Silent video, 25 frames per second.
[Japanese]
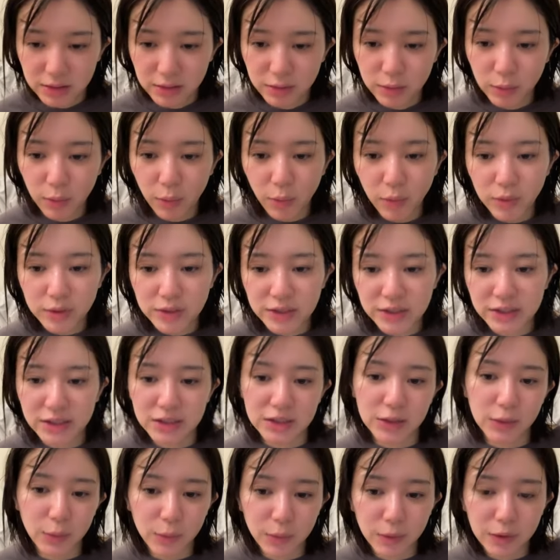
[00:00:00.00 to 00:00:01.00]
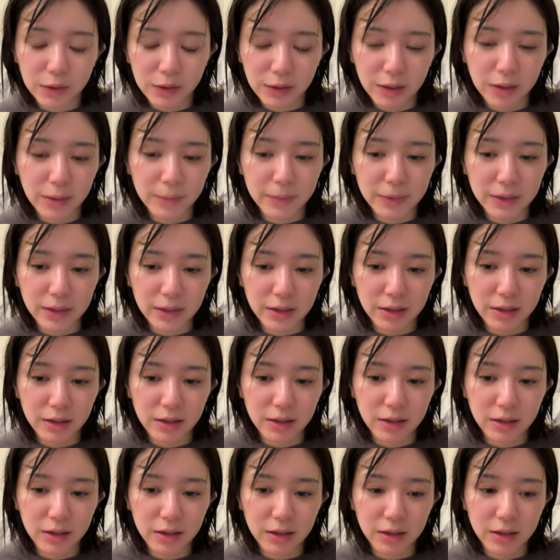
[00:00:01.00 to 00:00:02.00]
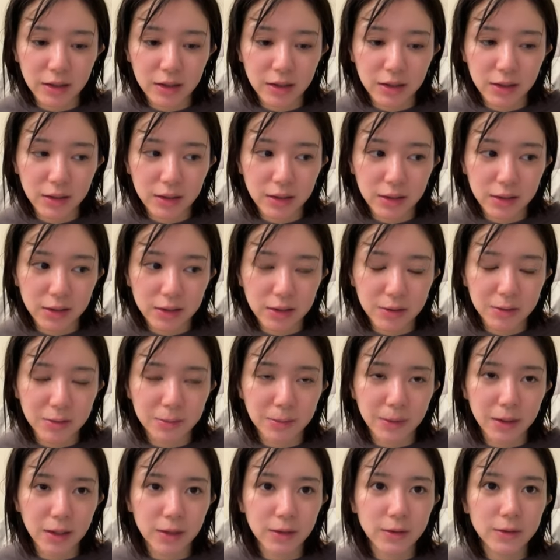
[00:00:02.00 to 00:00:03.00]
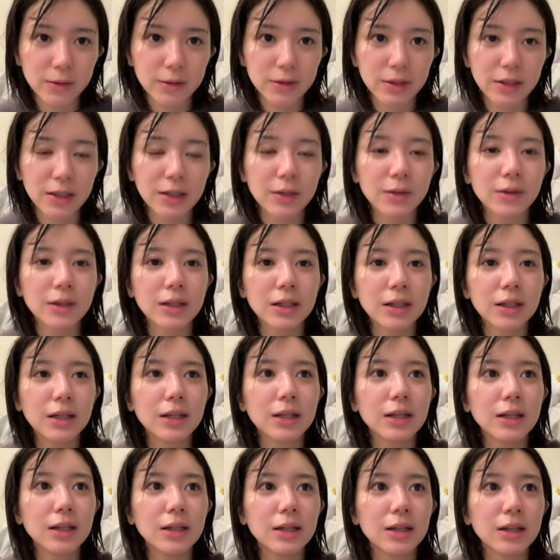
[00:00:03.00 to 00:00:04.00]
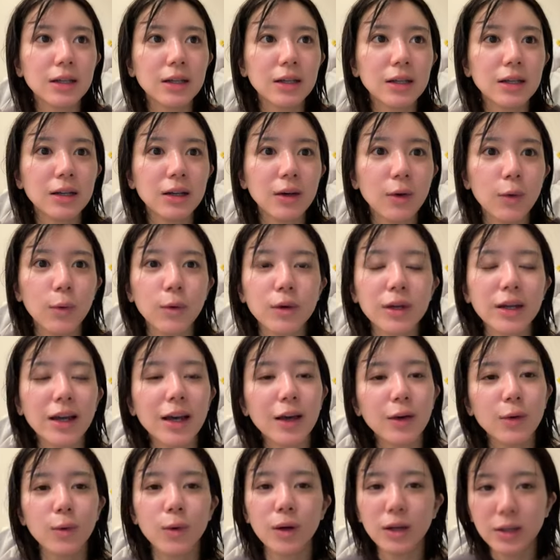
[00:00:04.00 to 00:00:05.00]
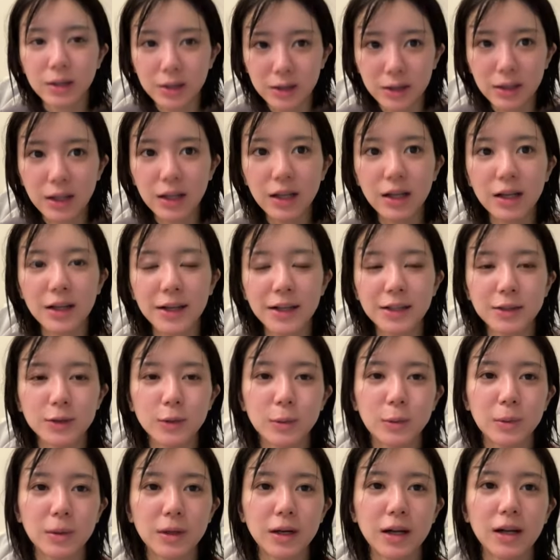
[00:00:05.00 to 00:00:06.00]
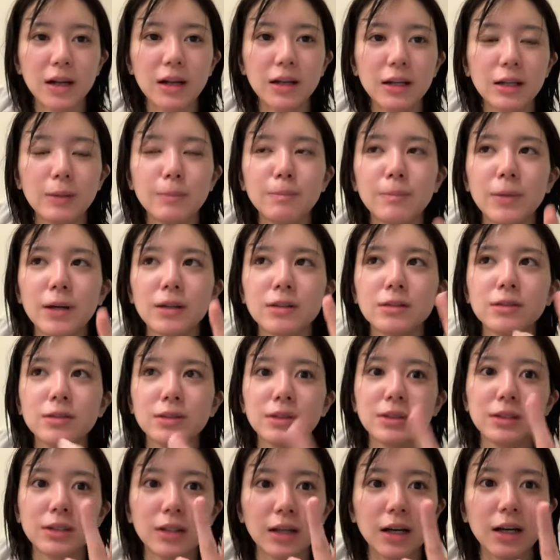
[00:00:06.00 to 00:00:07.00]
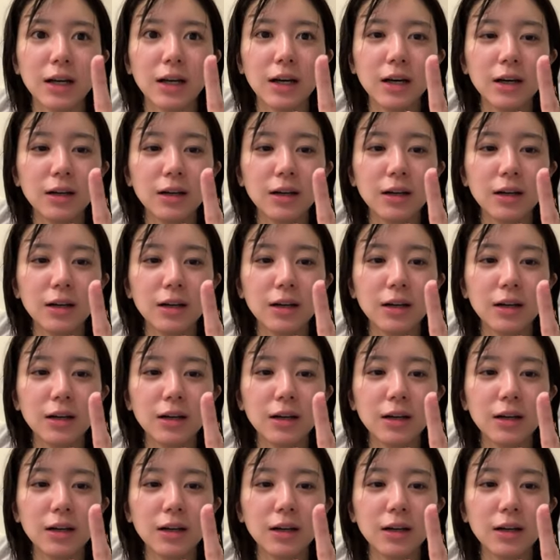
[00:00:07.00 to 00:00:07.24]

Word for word: どうしようかみたいな。シブパラの次の日お稽古あって、そっからいっぱくふつか